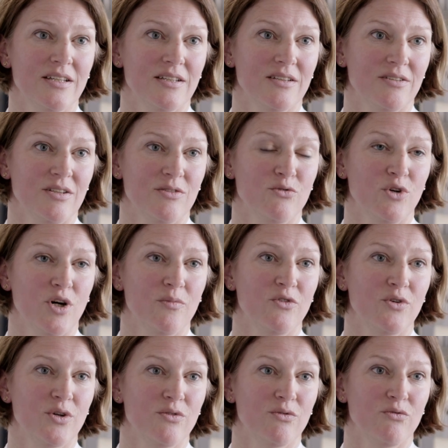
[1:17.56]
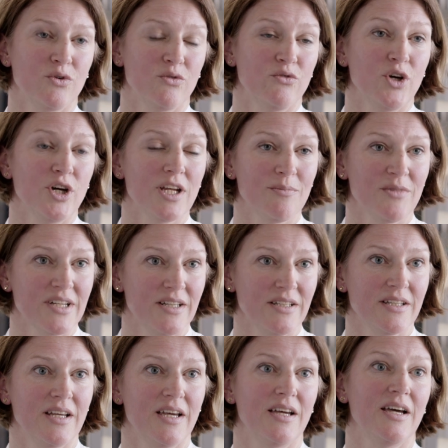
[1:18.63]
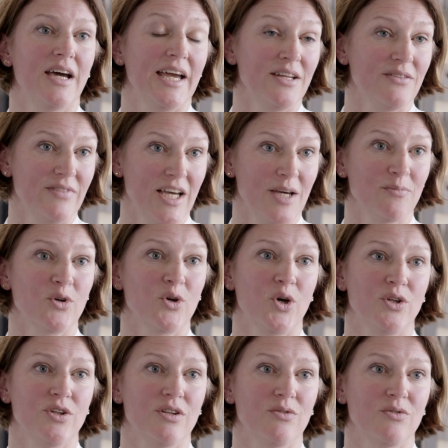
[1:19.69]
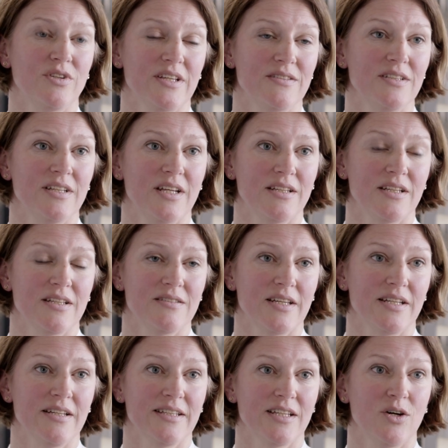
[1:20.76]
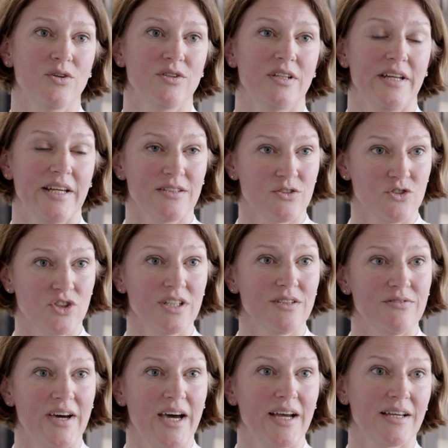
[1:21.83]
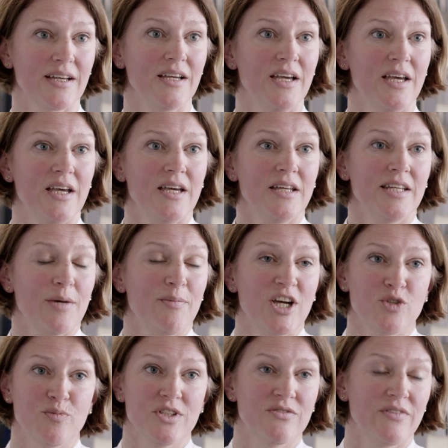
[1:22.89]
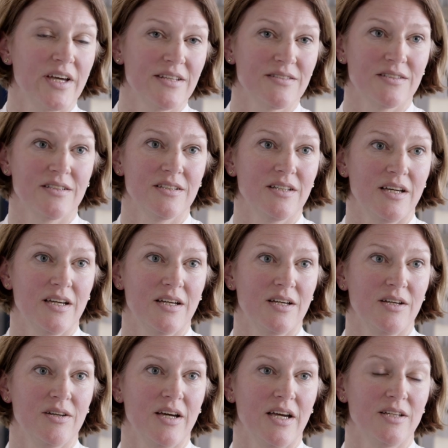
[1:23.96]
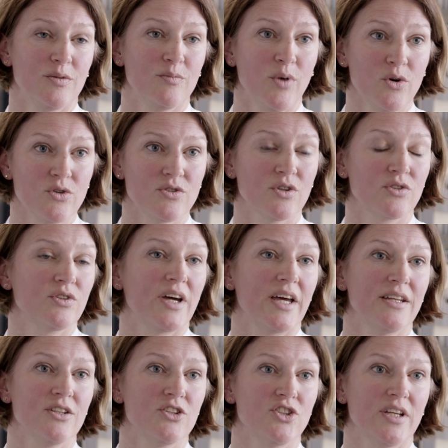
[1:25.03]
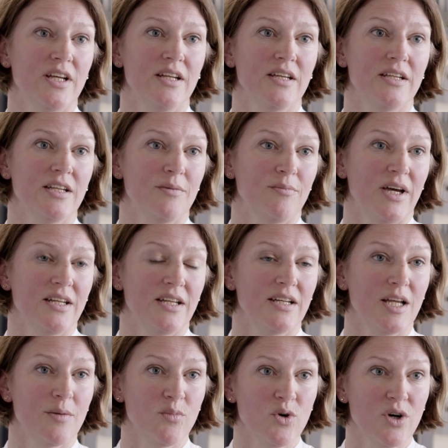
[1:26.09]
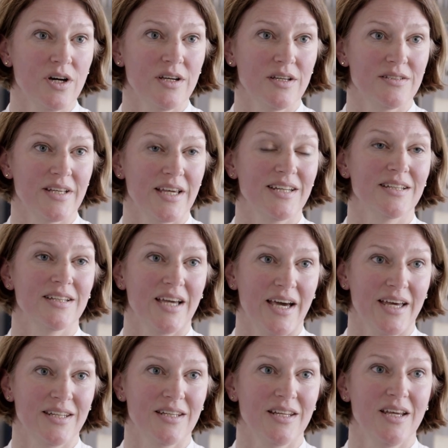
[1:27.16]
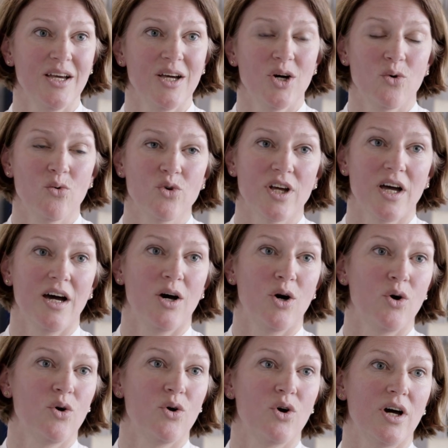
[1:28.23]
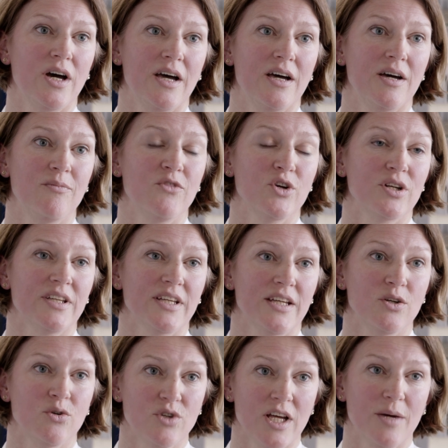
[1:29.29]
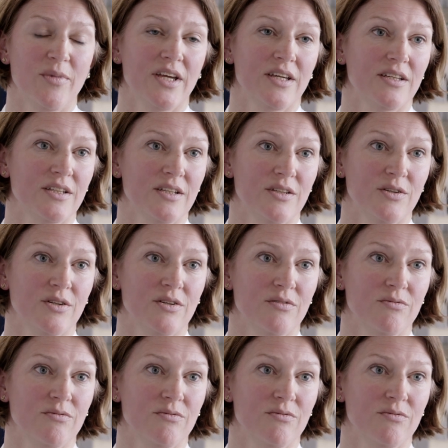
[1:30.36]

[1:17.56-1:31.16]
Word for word: in, in Form von, von Fördermitteln äh, einwerben können und dass sie dann tatsächlich auch den nächsten Schritt wagen der beispielsweise äh, eine Postdoktorandenstelle in einem anderen Labor sein kann oder auch ähm, wirklich eine unabhängige